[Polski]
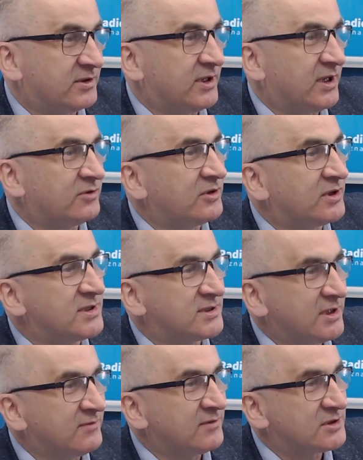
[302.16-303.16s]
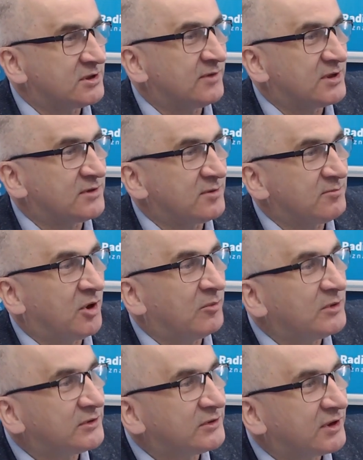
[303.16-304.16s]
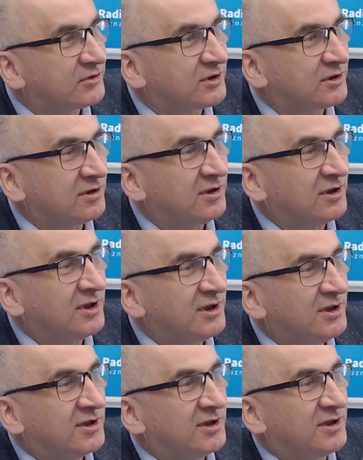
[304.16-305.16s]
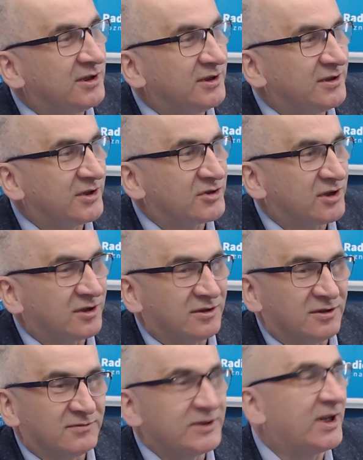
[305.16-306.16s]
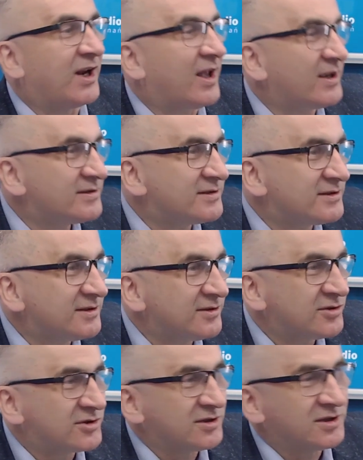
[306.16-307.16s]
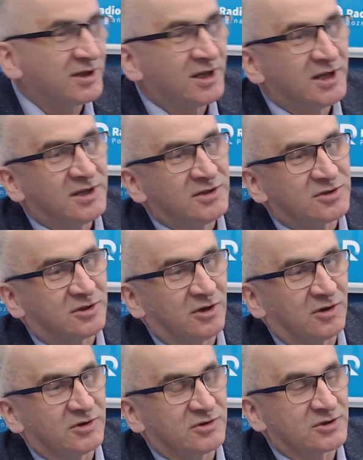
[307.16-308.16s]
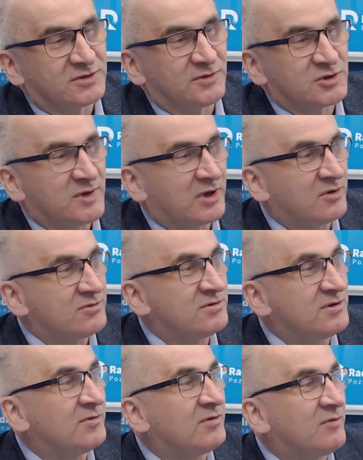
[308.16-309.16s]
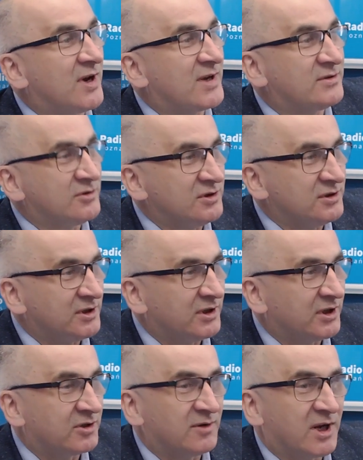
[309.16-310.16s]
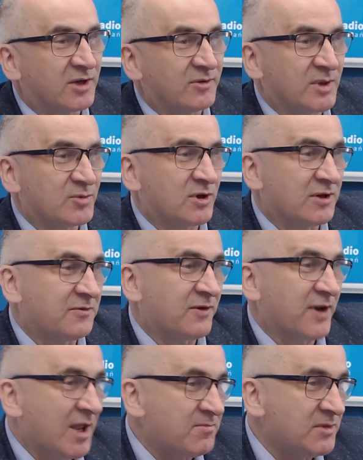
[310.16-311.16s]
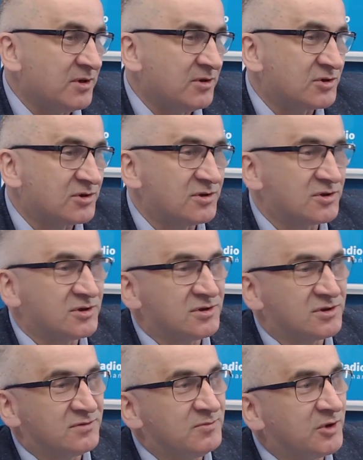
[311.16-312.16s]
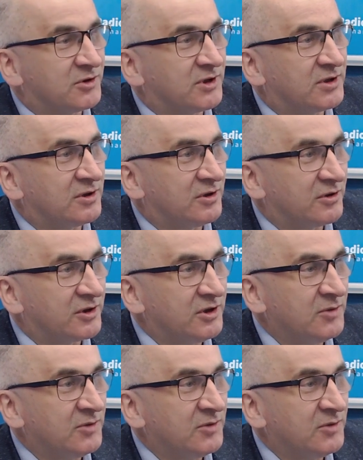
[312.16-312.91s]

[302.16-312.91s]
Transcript: mhm. chce zainwestować w ten pomysł naszego, e, naszego wynalazcy, czy, czy kogoś, kto stworzył jakąś nową własność intelektualną, na przykład w chemii, czy, czy, czy w biotechnologii.